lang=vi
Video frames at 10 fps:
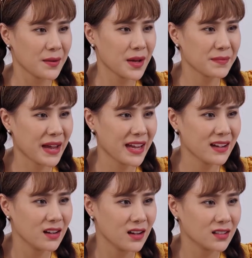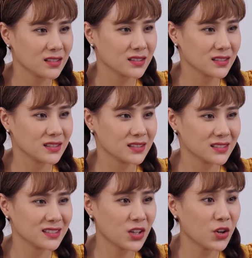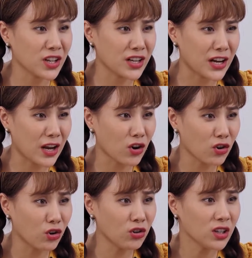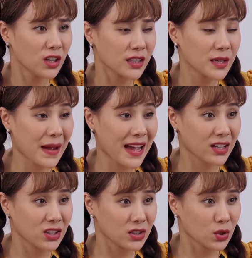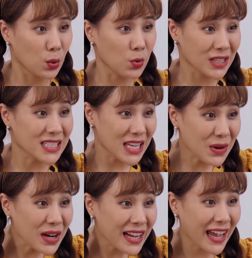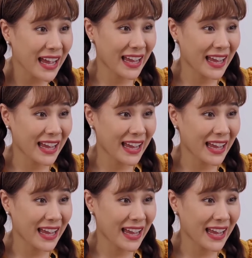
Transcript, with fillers: À, mẹ. Thôi để con uống. Nhưng mà con uống một tí xíu à nha.